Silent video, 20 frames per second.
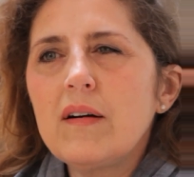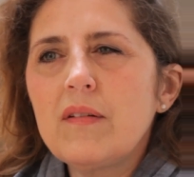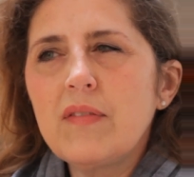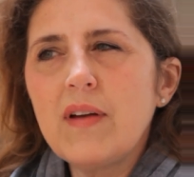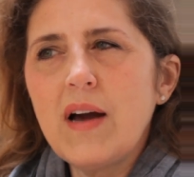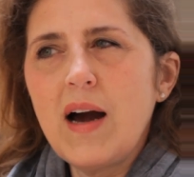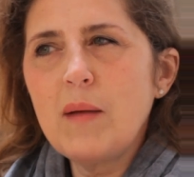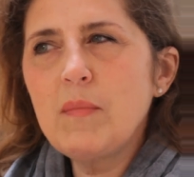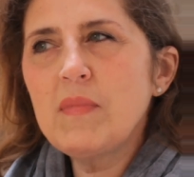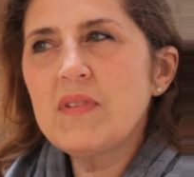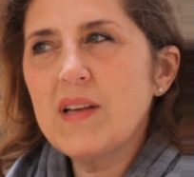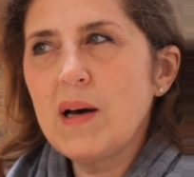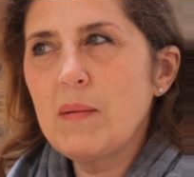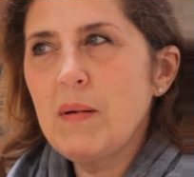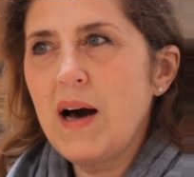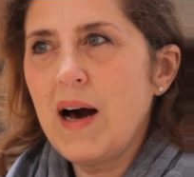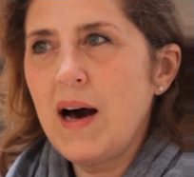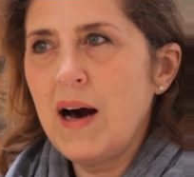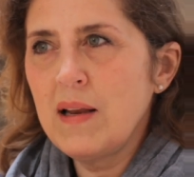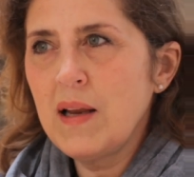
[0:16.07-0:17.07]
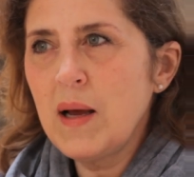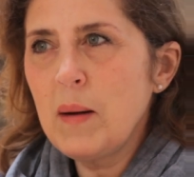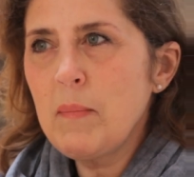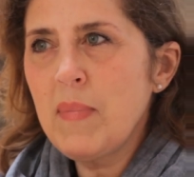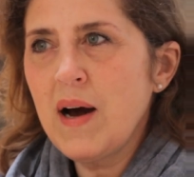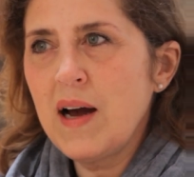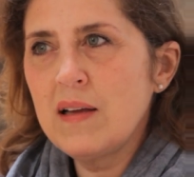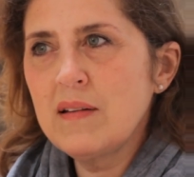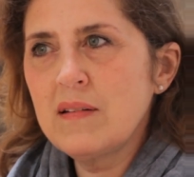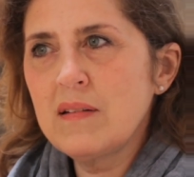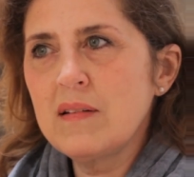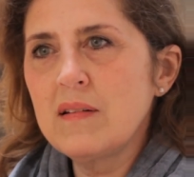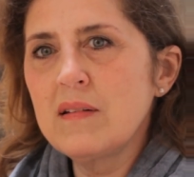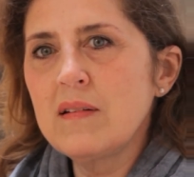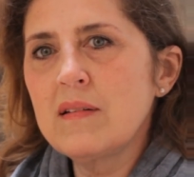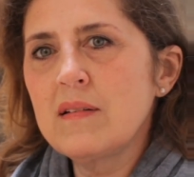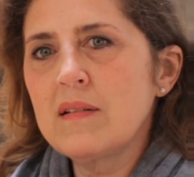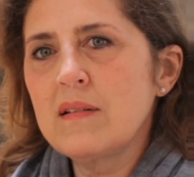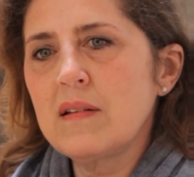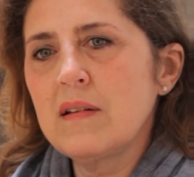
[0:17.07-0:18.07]
Wir haben es aber
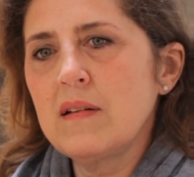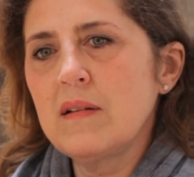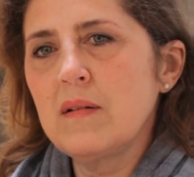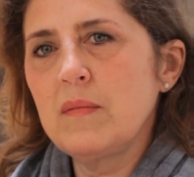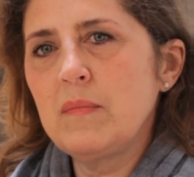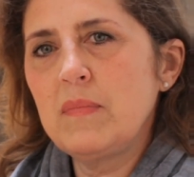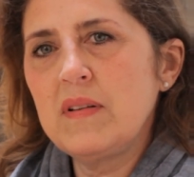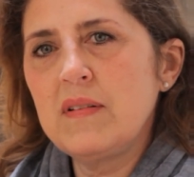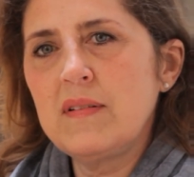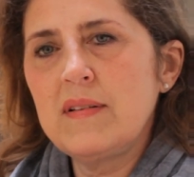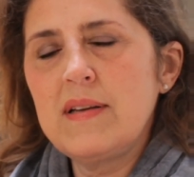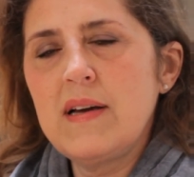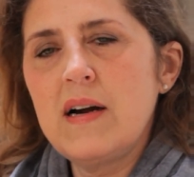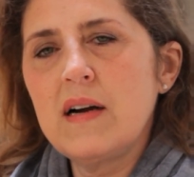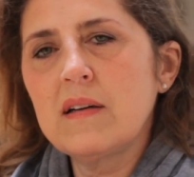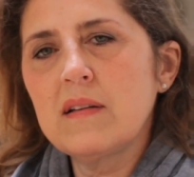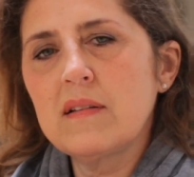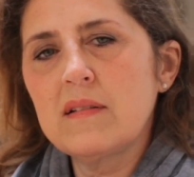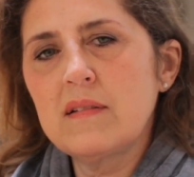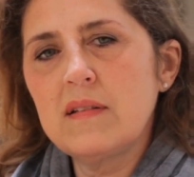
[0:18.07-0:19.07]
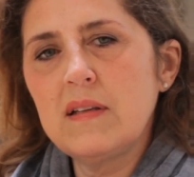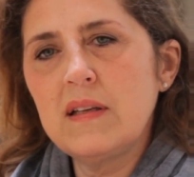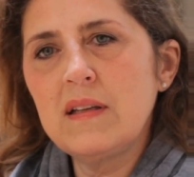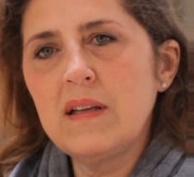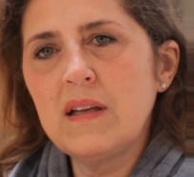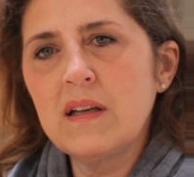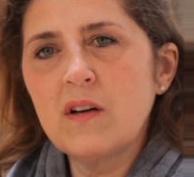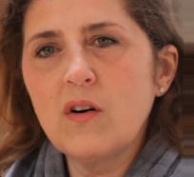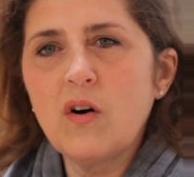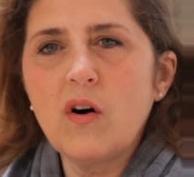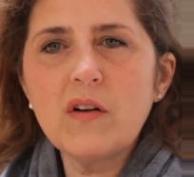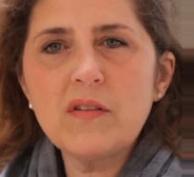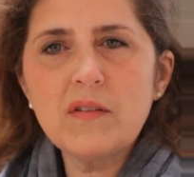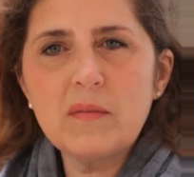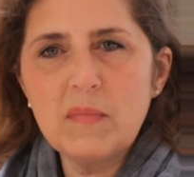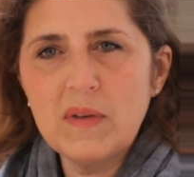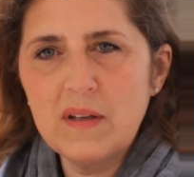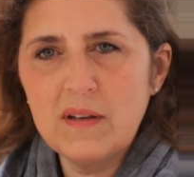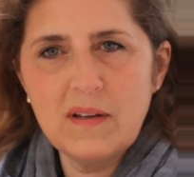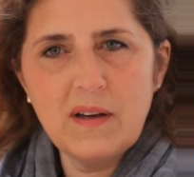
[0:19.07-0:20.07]
allermeistens äh, bisher gesehen in
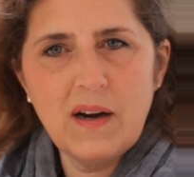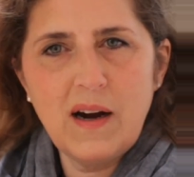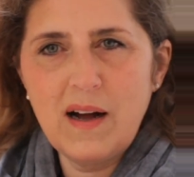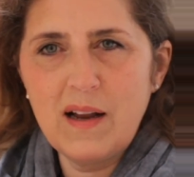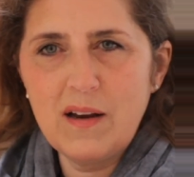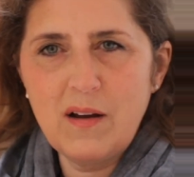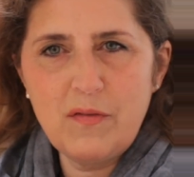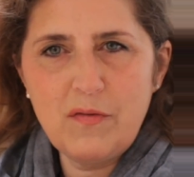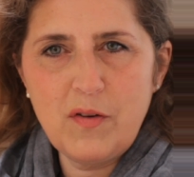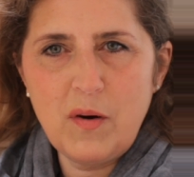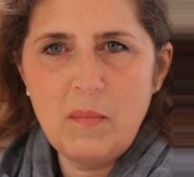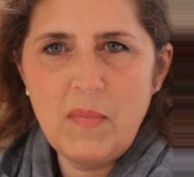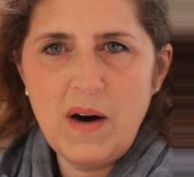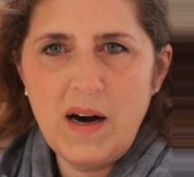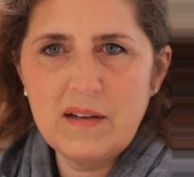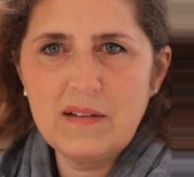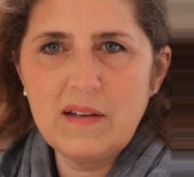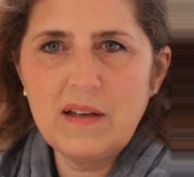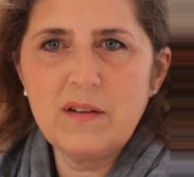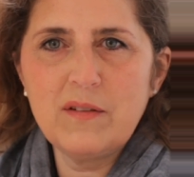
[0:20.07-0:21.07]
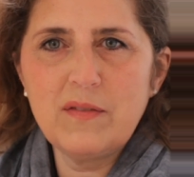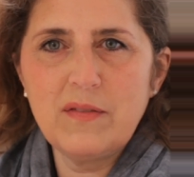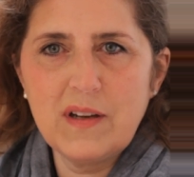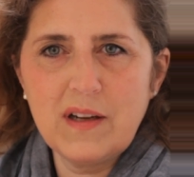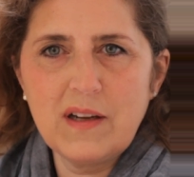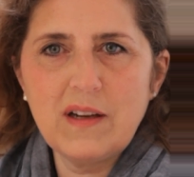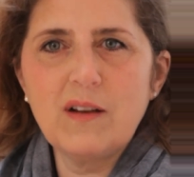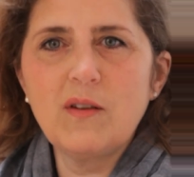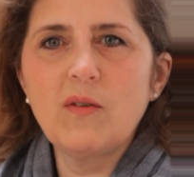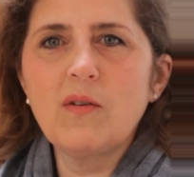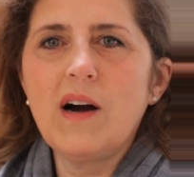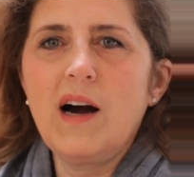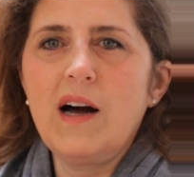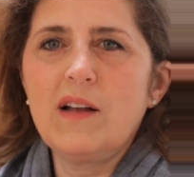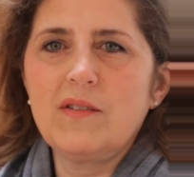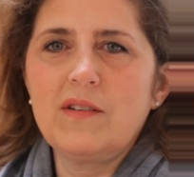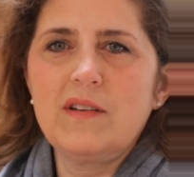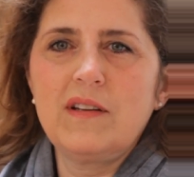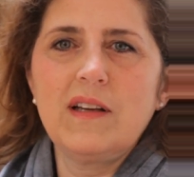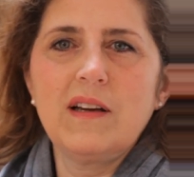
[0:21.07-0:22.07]
crossmedialer Formatentwicklung,
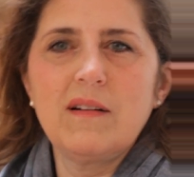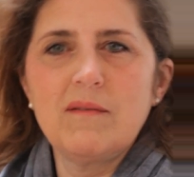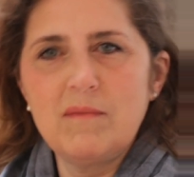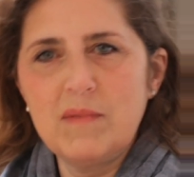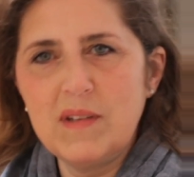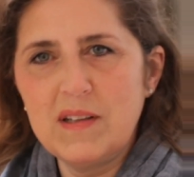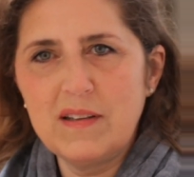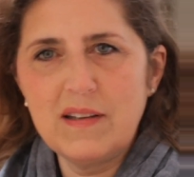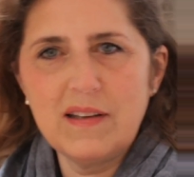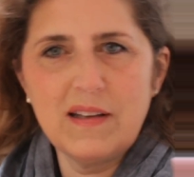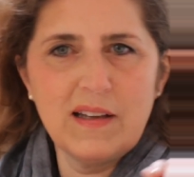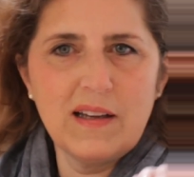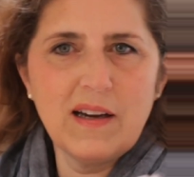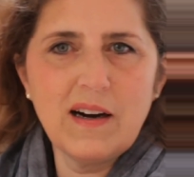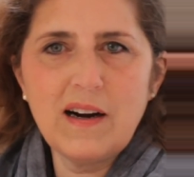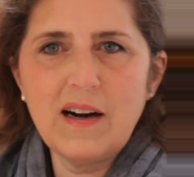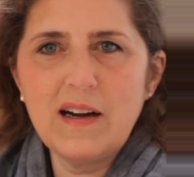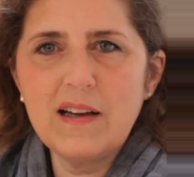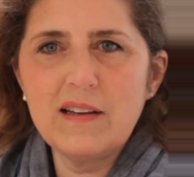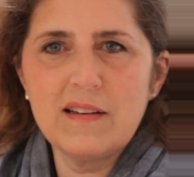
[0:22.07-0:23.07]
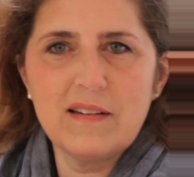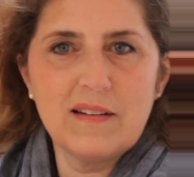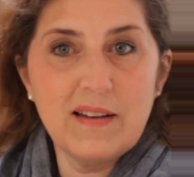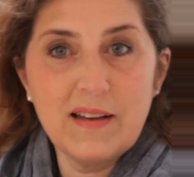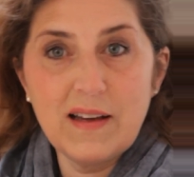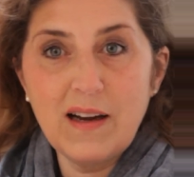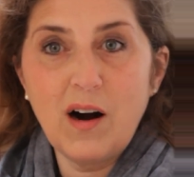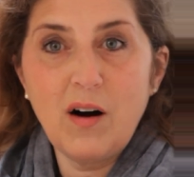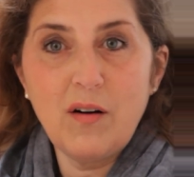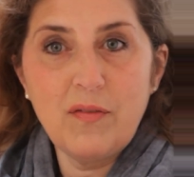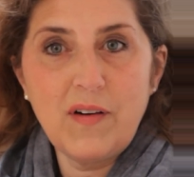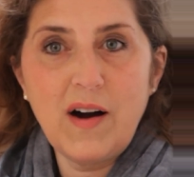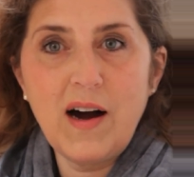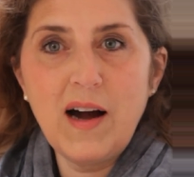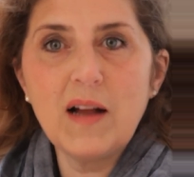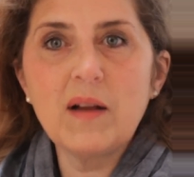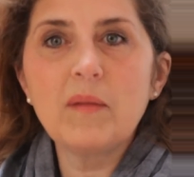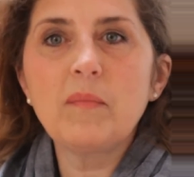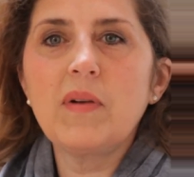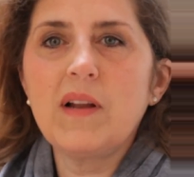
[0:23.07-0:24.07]
also die mit ihrer Idee auf
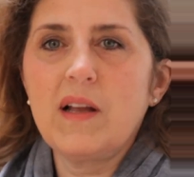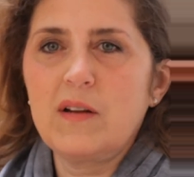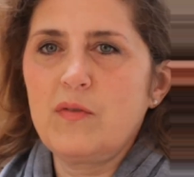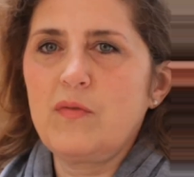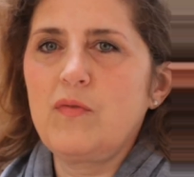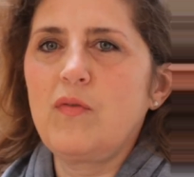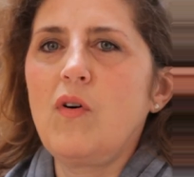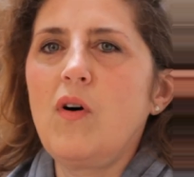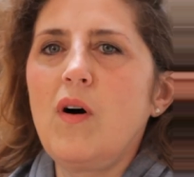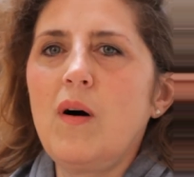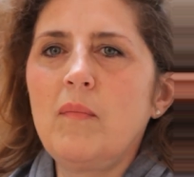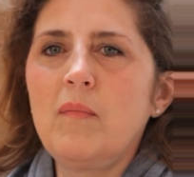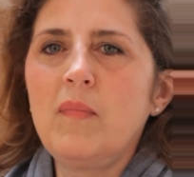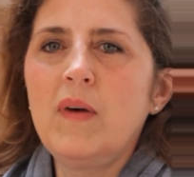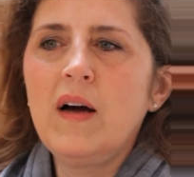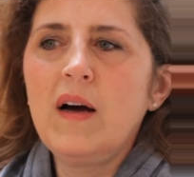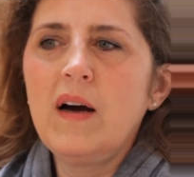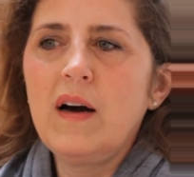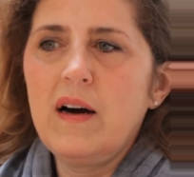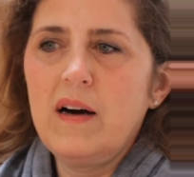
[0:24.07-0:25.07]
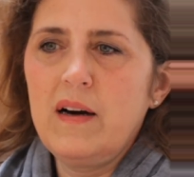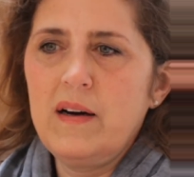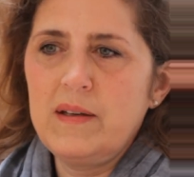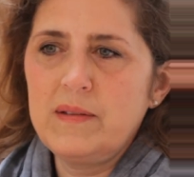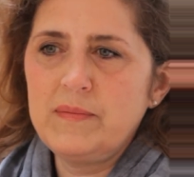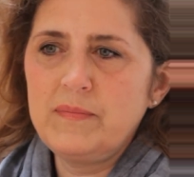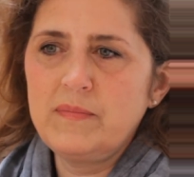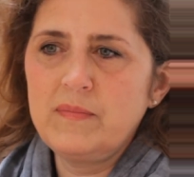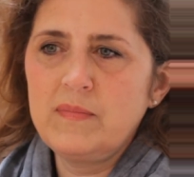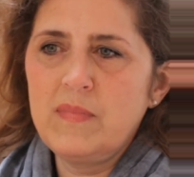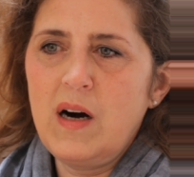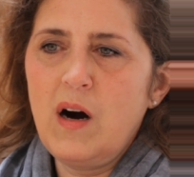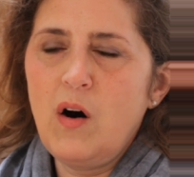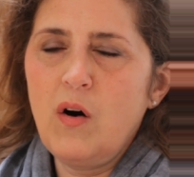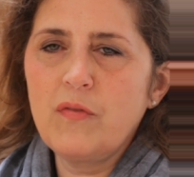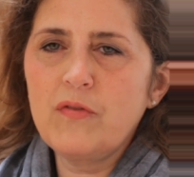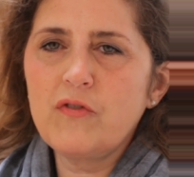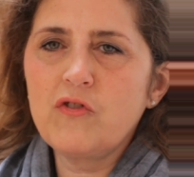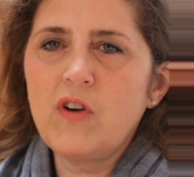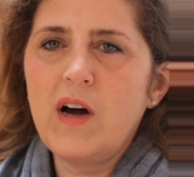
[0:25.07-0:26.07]
allen Plattformen ähm,
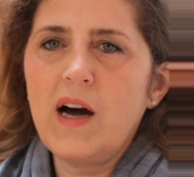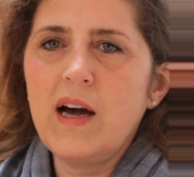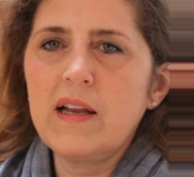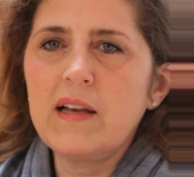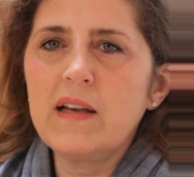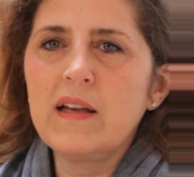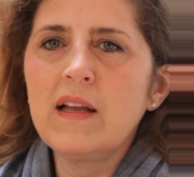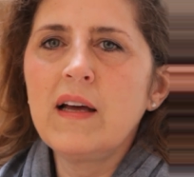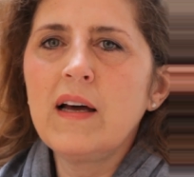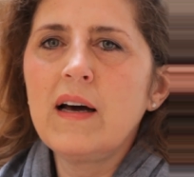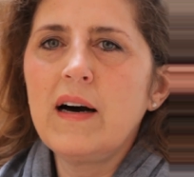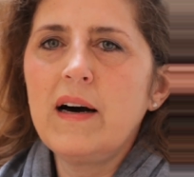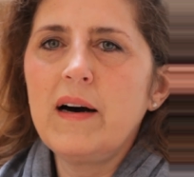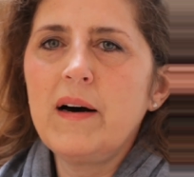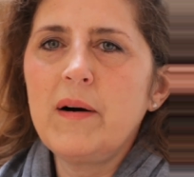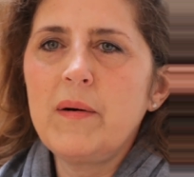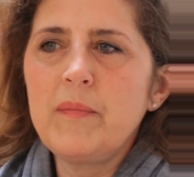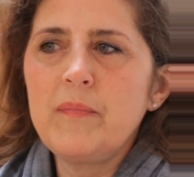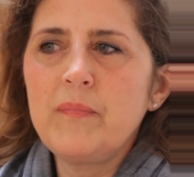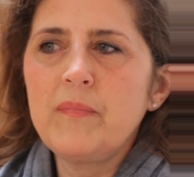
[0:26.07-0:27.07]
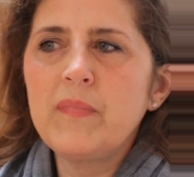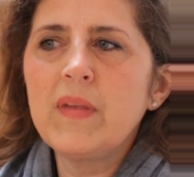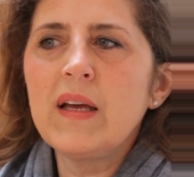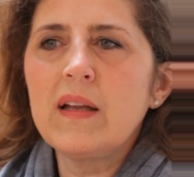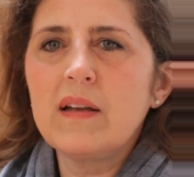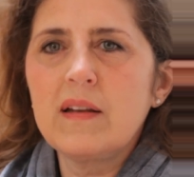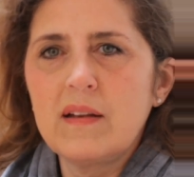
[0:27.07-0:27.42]
aufscheinen ähm,